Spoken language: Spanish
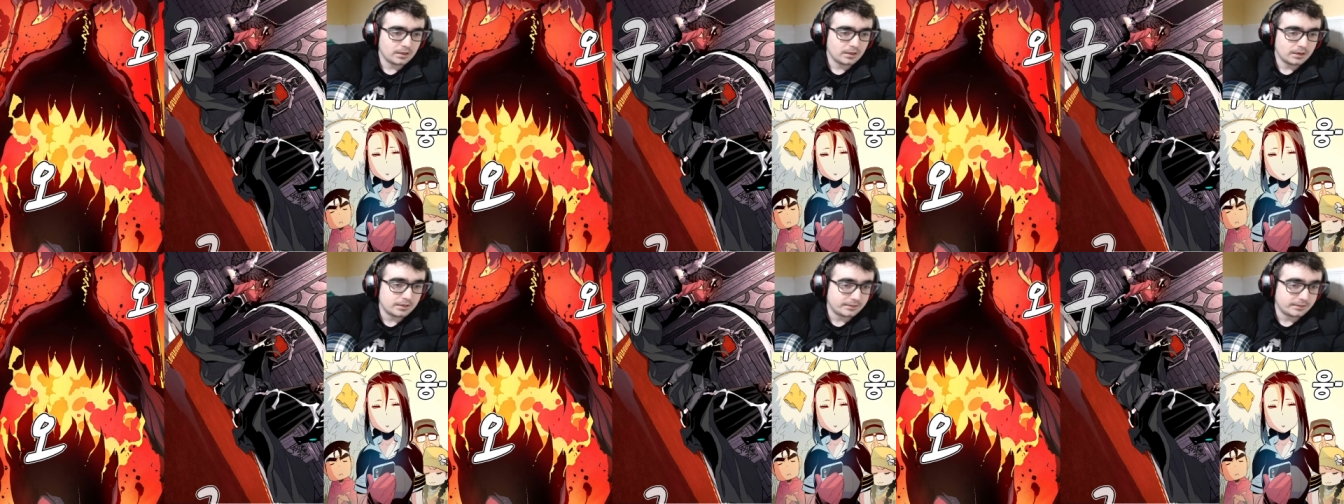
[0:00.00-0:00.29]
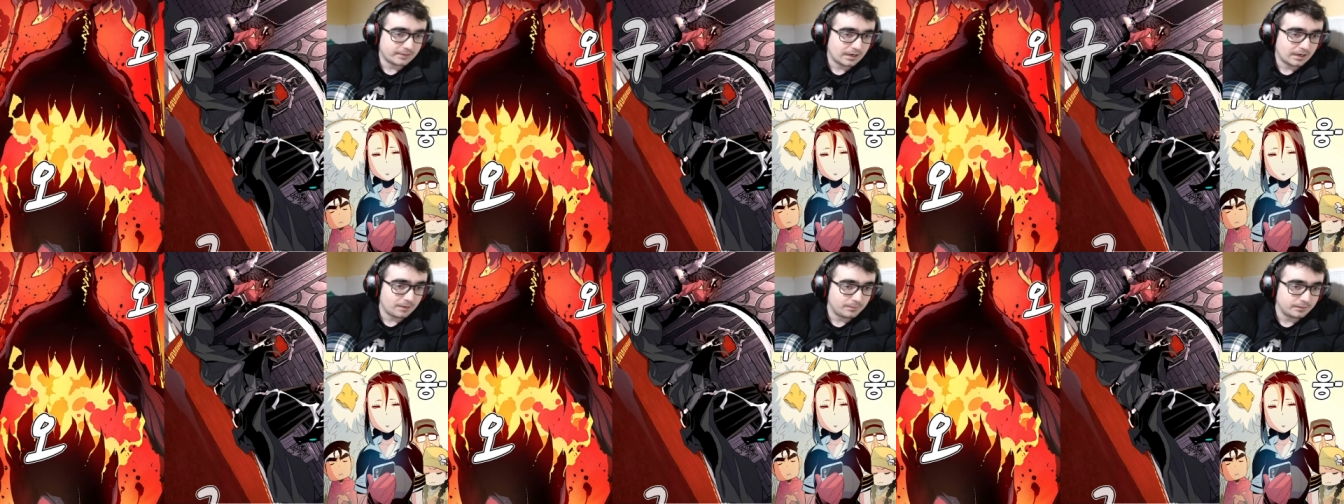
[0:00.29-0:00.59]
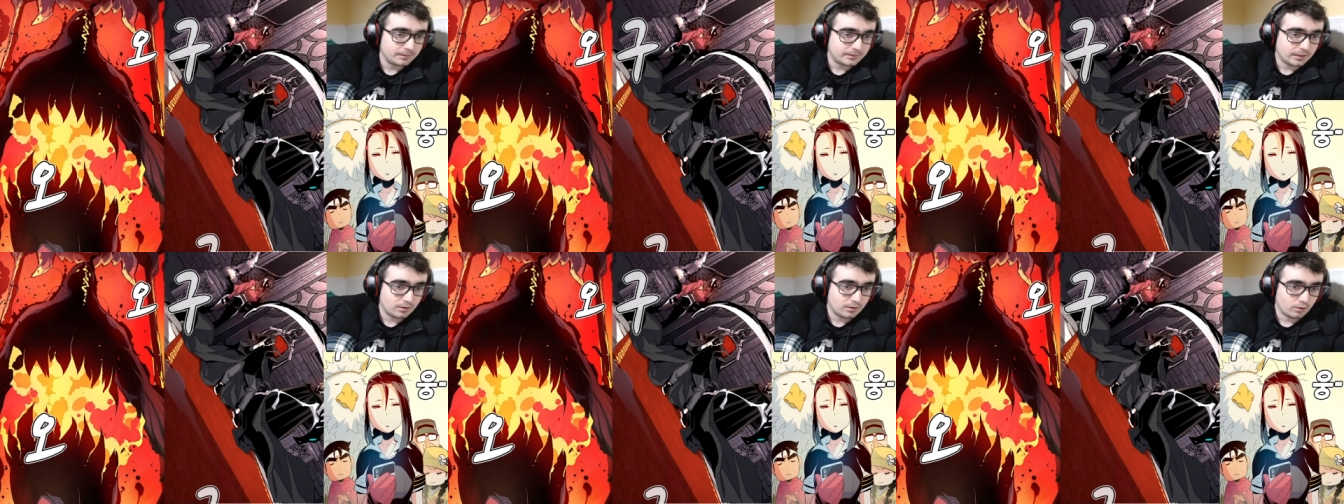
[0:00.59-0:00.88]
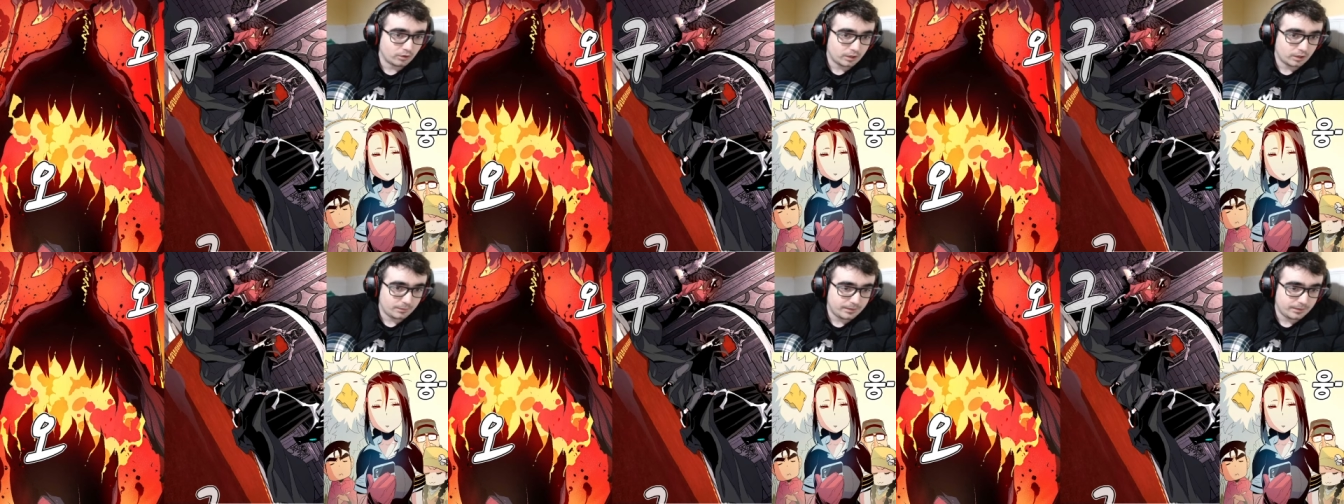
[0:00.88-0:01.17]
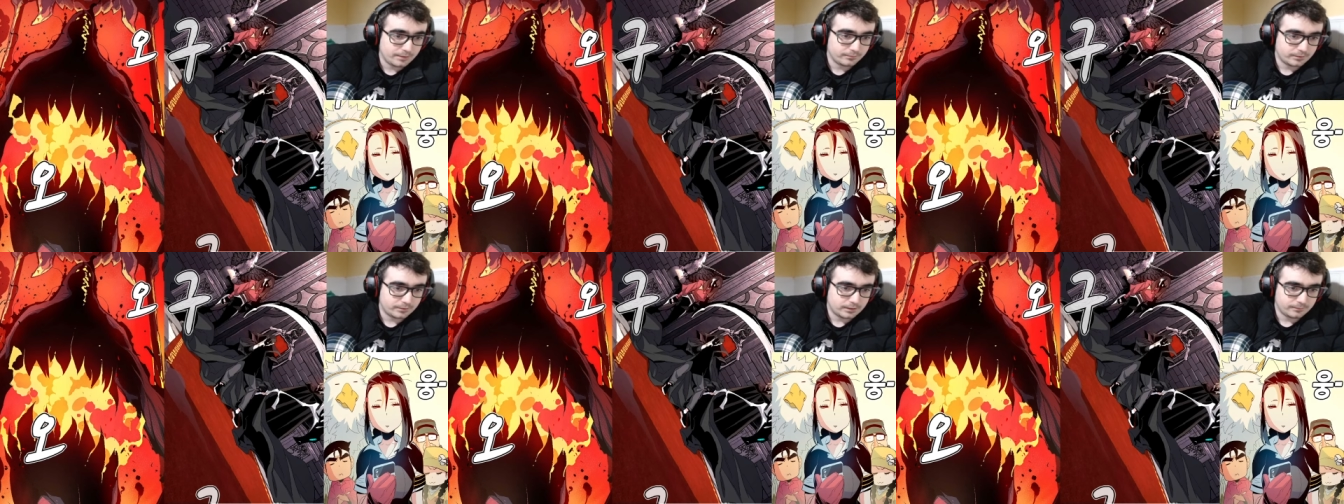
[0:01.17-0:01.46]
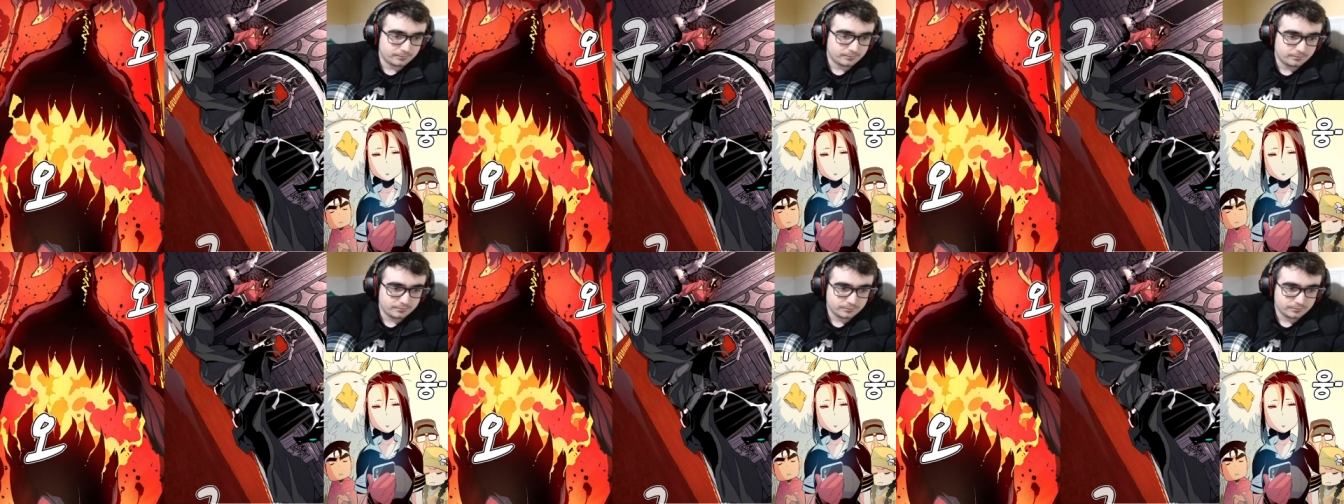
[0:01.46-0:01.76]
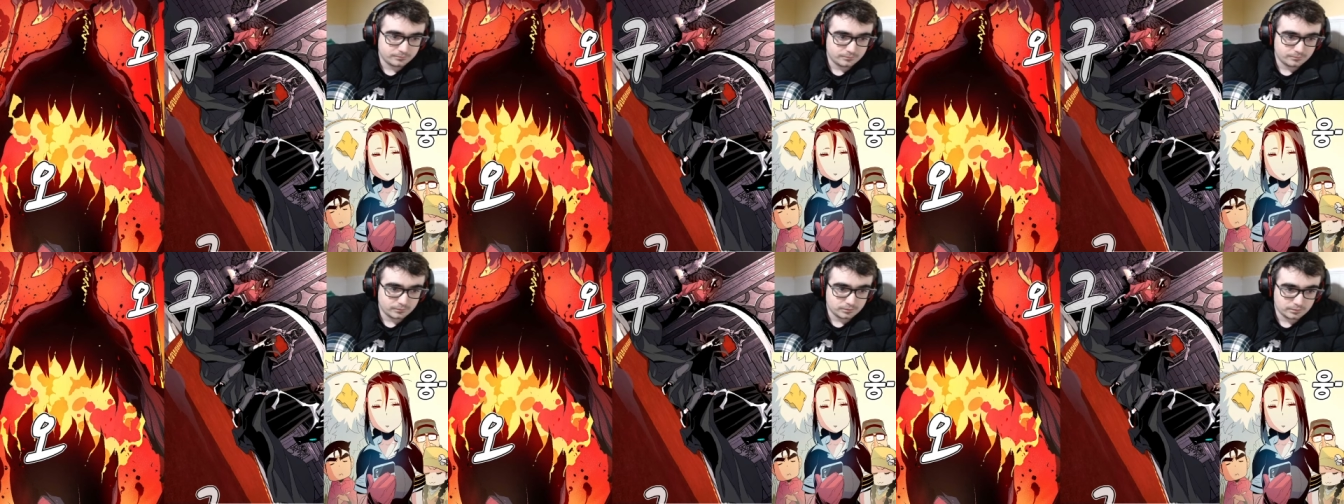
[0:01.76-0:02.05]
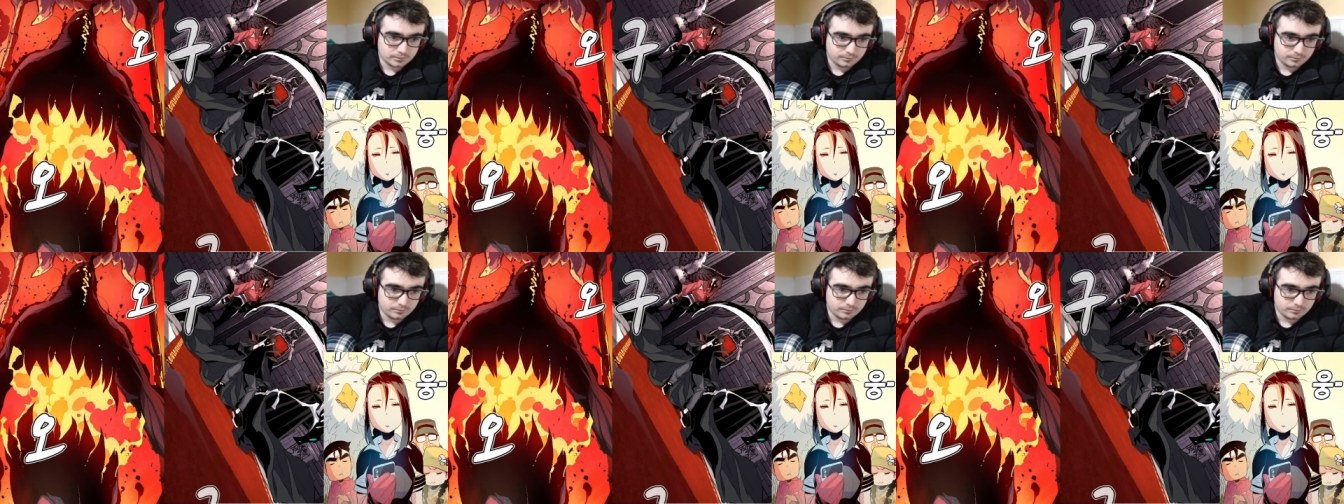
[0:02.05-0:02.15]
literalmente lo revienta. O sea,